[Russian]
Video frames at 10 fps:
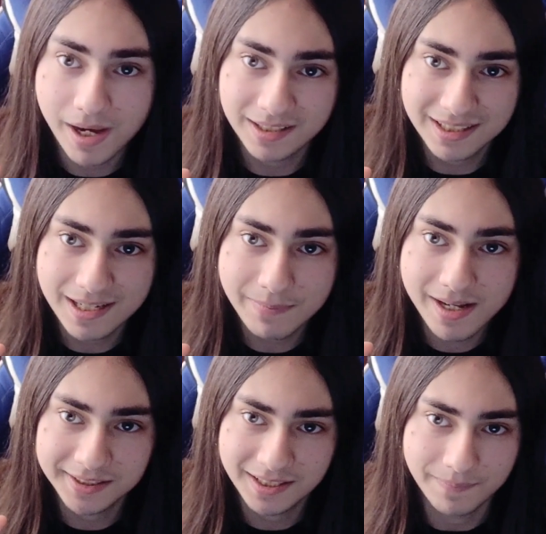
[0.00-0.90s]
Пятое
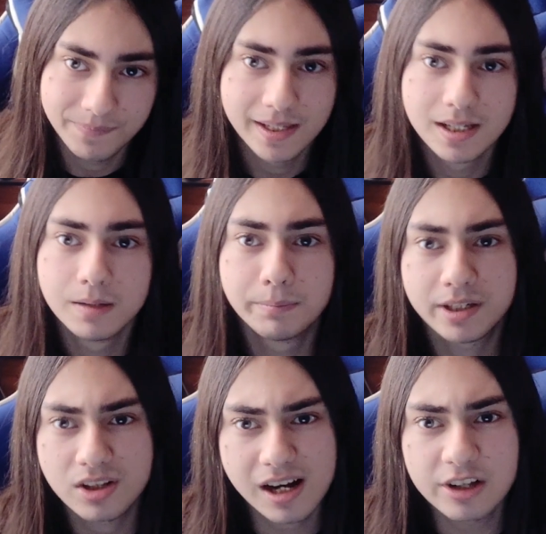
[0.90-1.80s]
место.
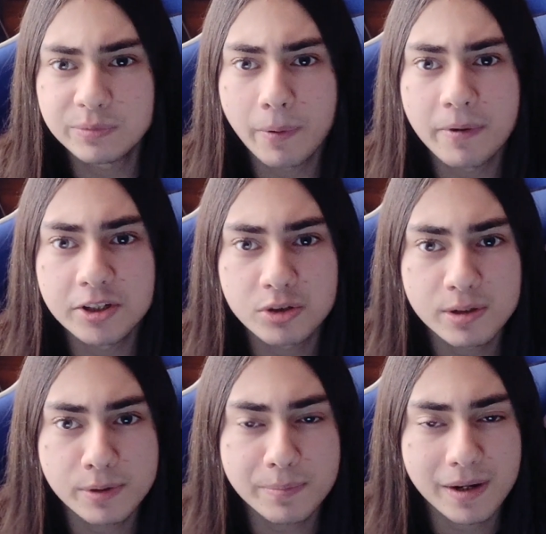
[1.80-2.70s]
Предлагаю вспомнить
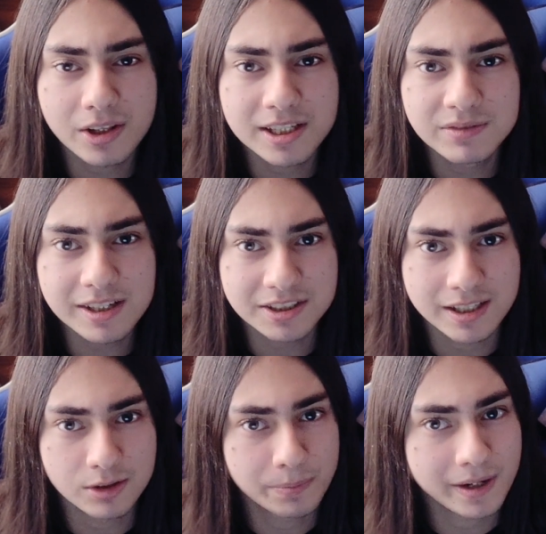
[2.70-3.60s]
что-нибудь
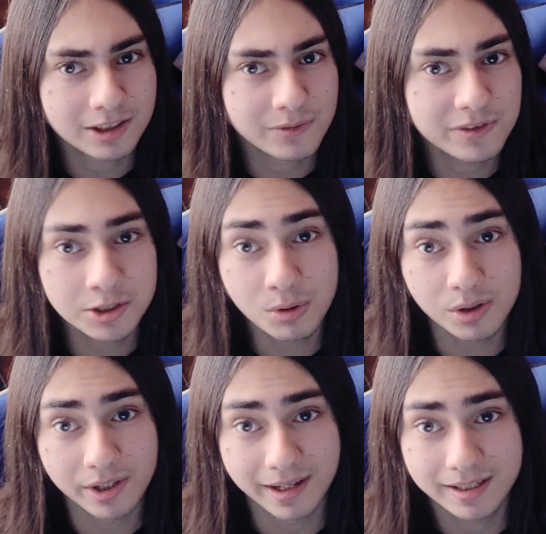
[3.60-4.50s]
малоизвестное, но при этом
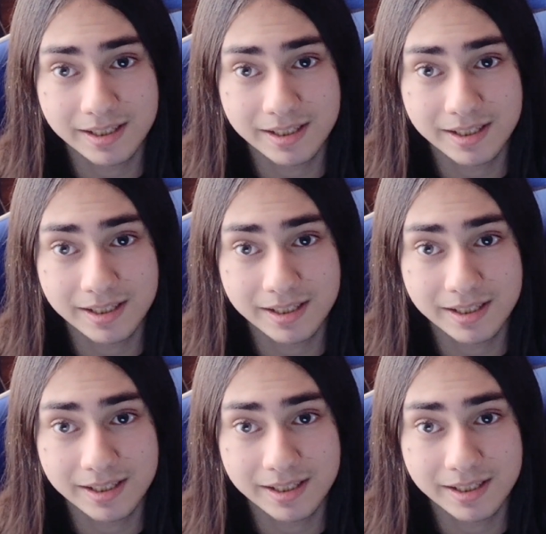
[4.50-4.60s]
веселое.